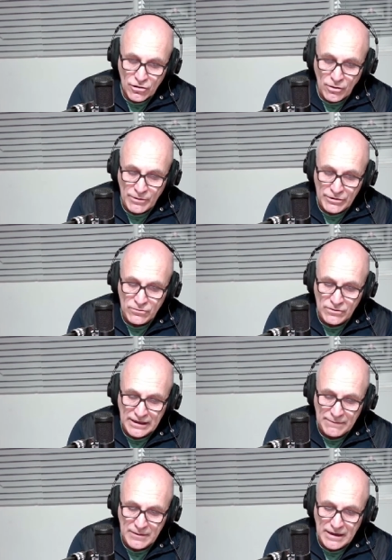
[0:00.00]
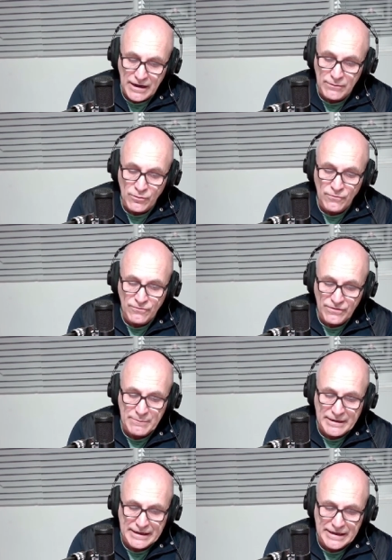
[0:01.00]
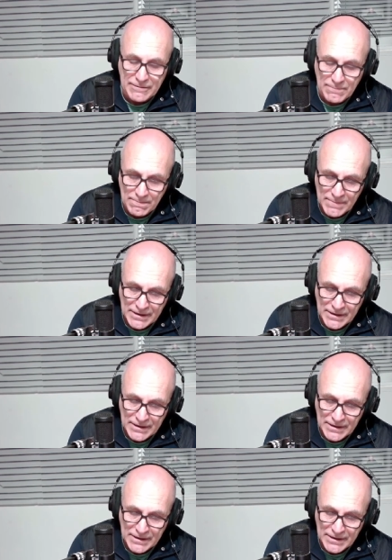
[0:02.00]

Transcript: como en un gran álbum familiar.